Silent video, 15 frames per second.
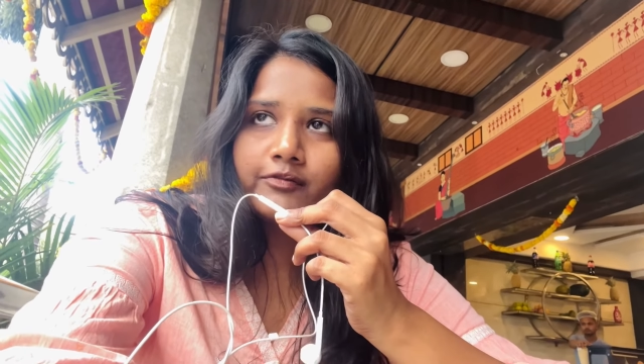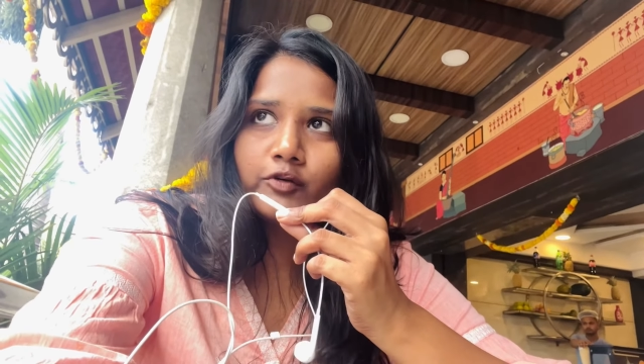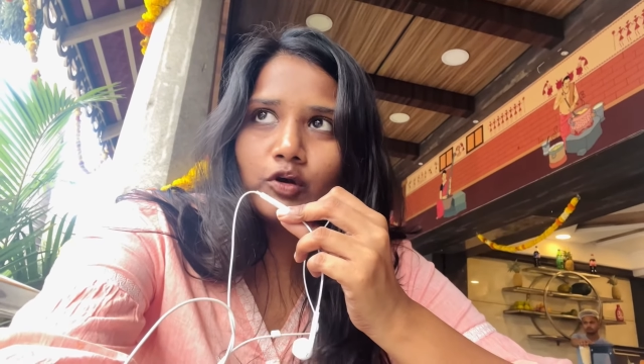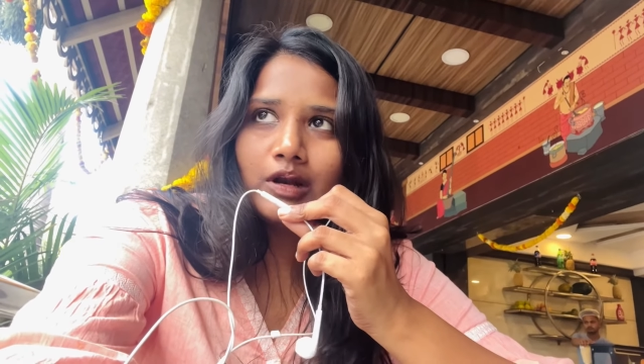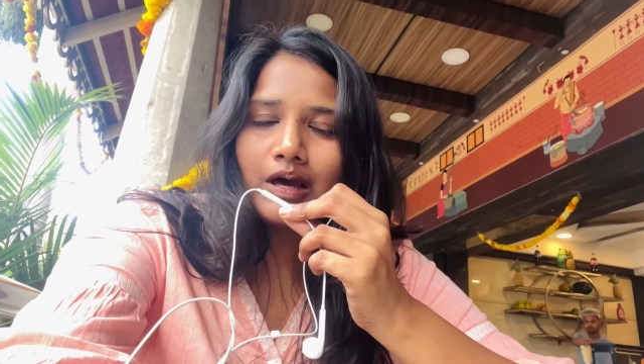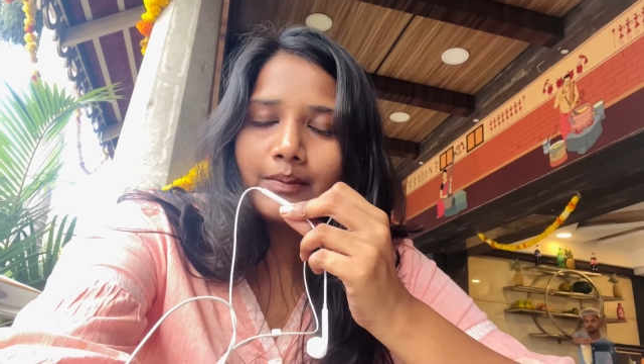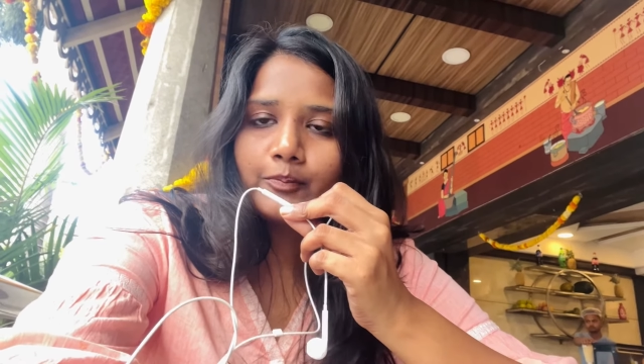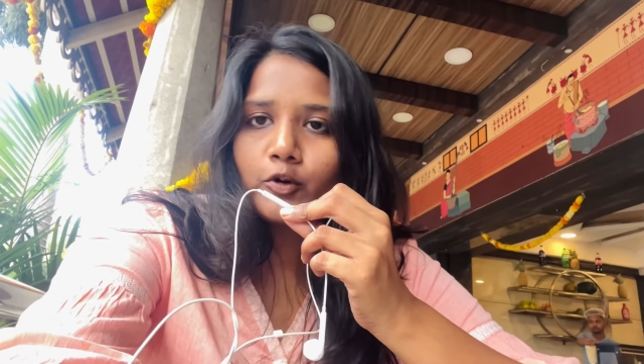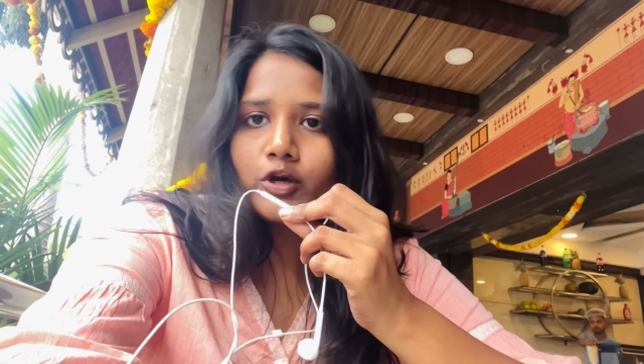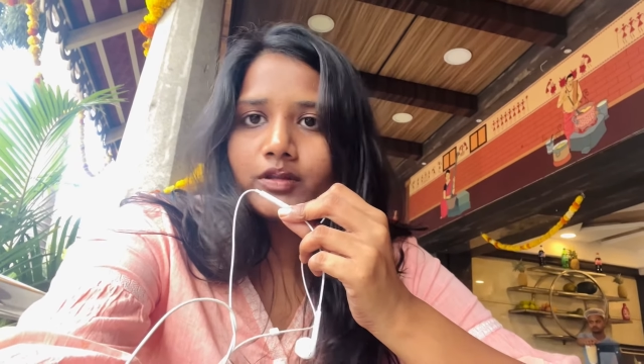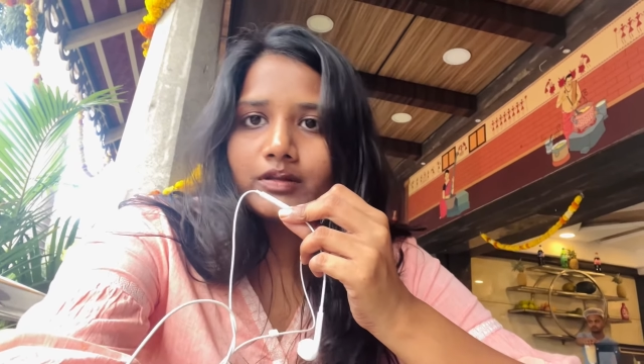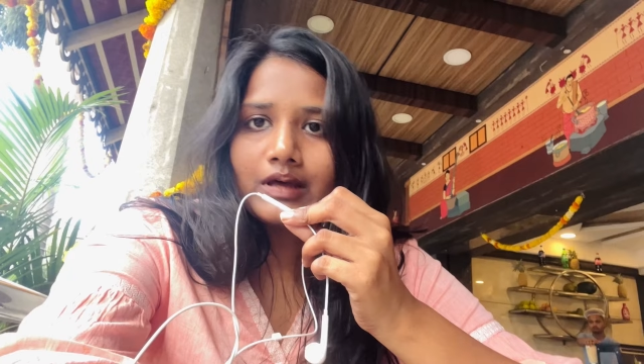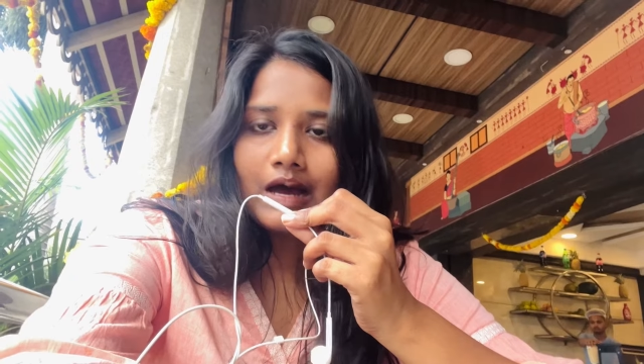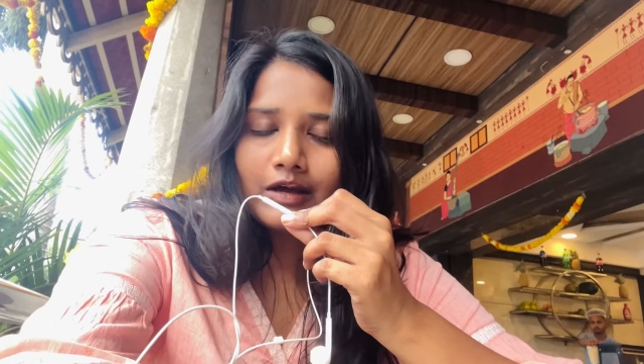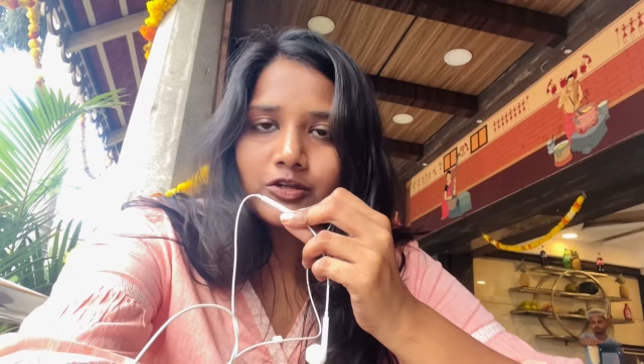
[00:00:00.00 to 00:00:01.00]
ఫుల్
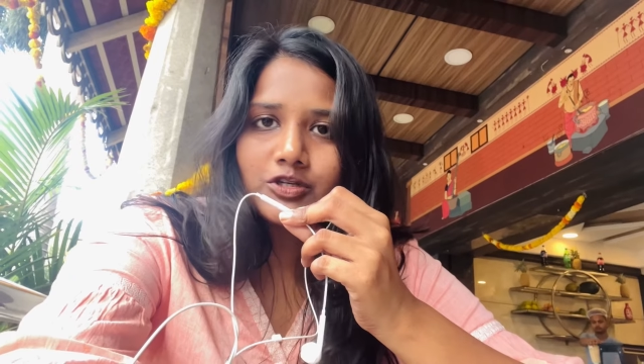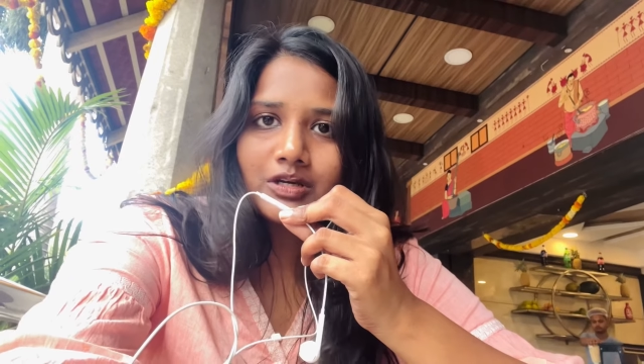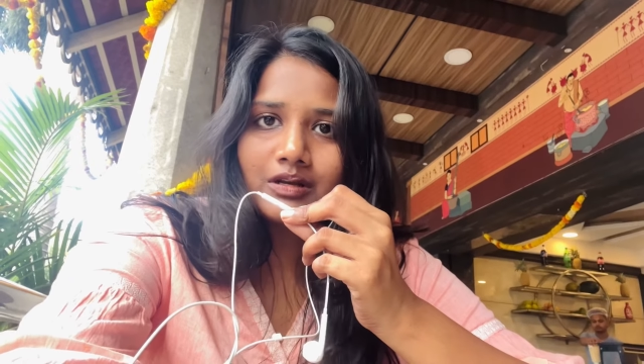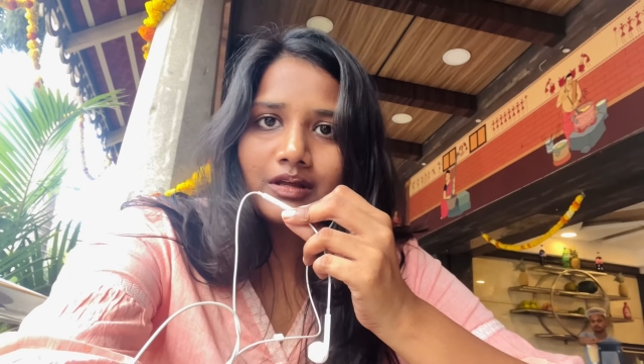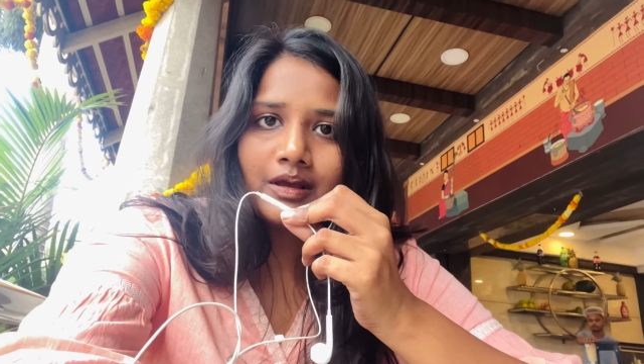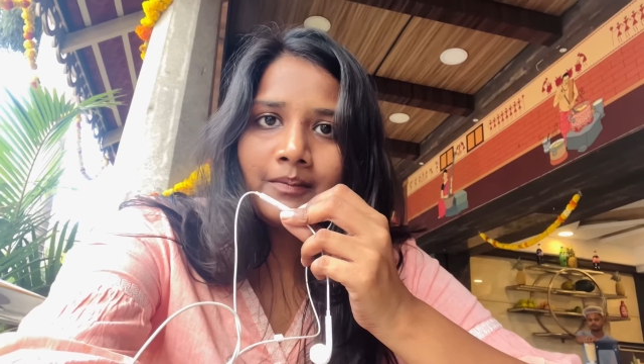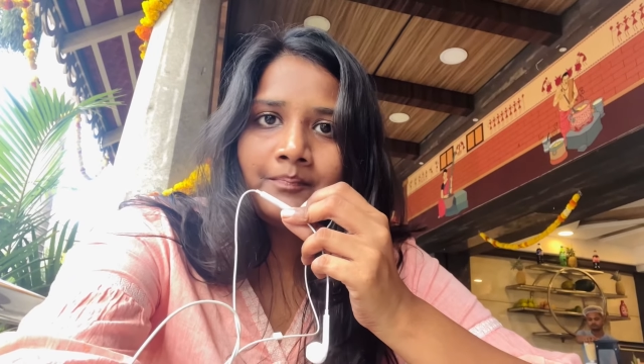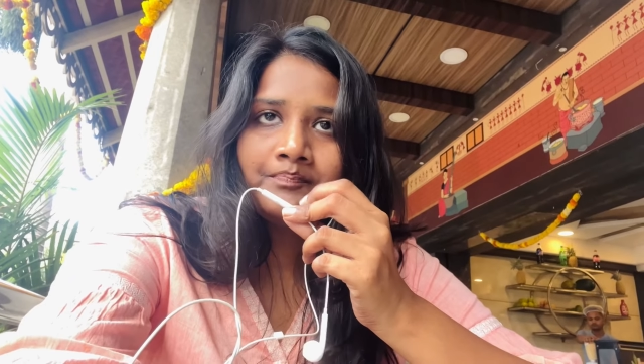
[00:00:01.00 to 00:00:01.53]
అయిపోయింది యాక్చువల్లీ